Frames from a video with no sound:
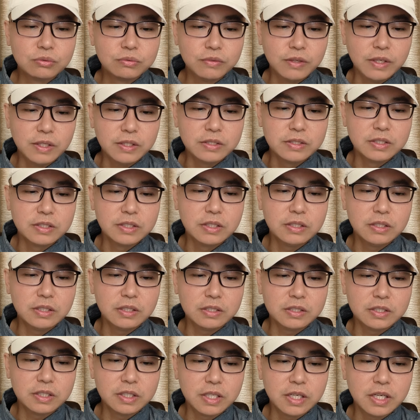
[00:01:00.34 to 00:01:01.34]
反击，
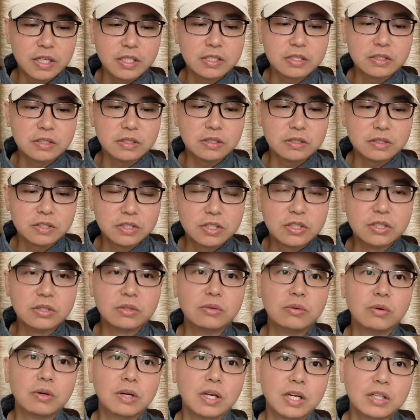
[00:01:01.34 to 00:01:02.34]
而且开始进
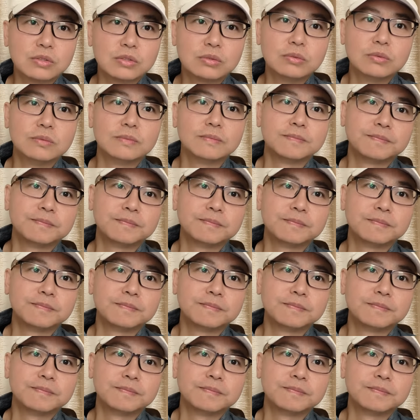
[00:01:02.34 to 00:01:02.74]
攻腊戍。